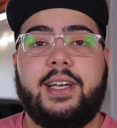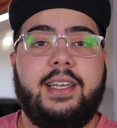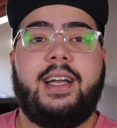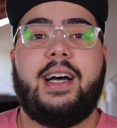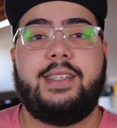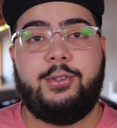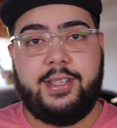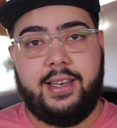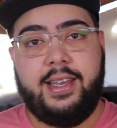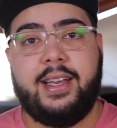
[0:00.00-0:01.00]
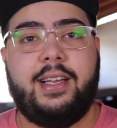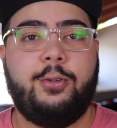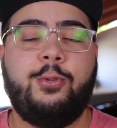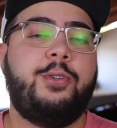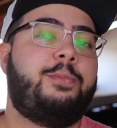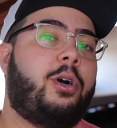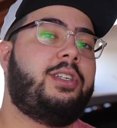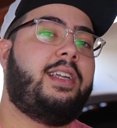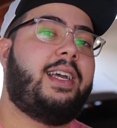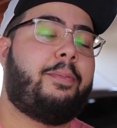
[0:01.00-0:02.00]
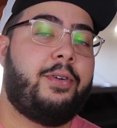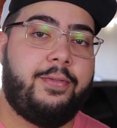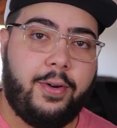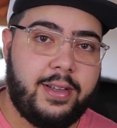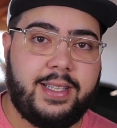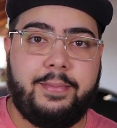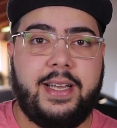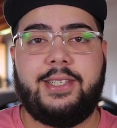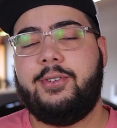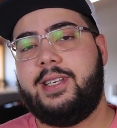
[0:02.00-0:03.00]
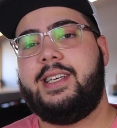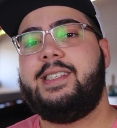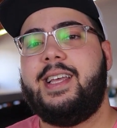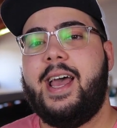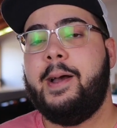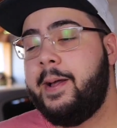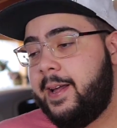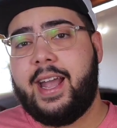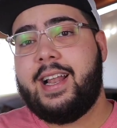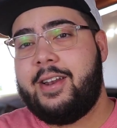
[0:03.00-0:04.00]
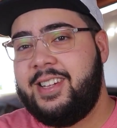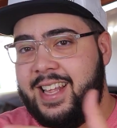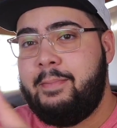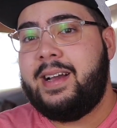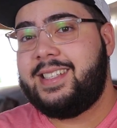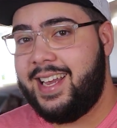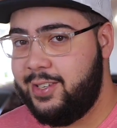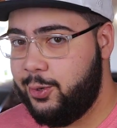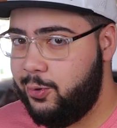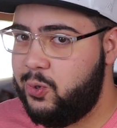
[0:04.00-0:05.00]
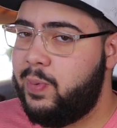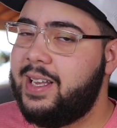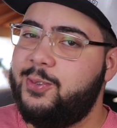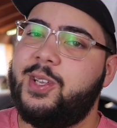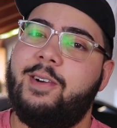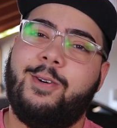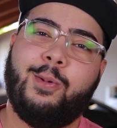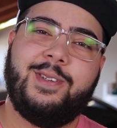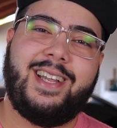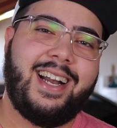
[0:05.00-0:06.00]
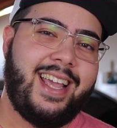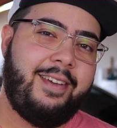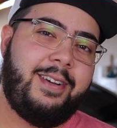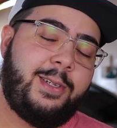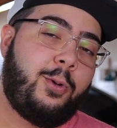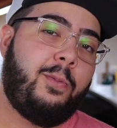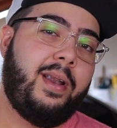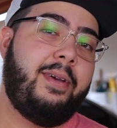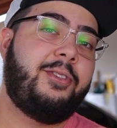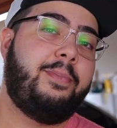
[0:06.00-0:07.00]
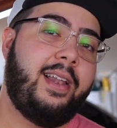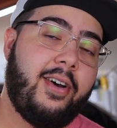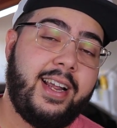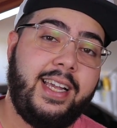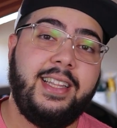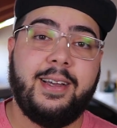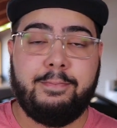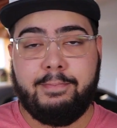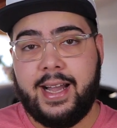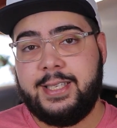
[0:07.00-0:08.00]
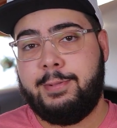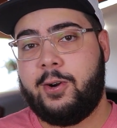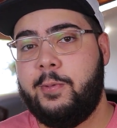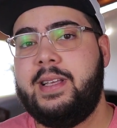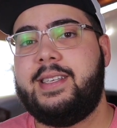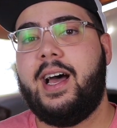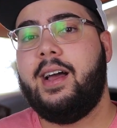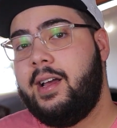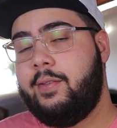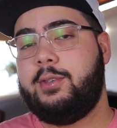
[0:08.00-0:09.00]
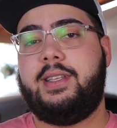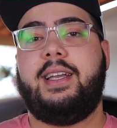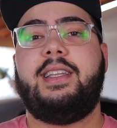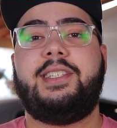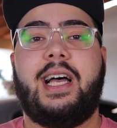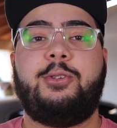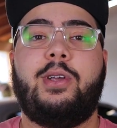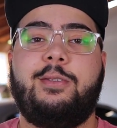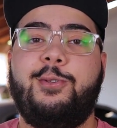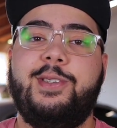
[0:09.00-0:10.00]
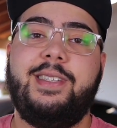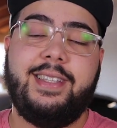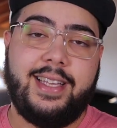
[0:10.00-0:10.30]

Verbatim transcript: chegando em casa, você liga a luz, pode ligar por voz também se você quiser. É claro que tem mais aqueles outros passos que eu vou mostrar, que aí vai ser um complemento melhor ainda, mas para começar, você tem que deixar suas luzes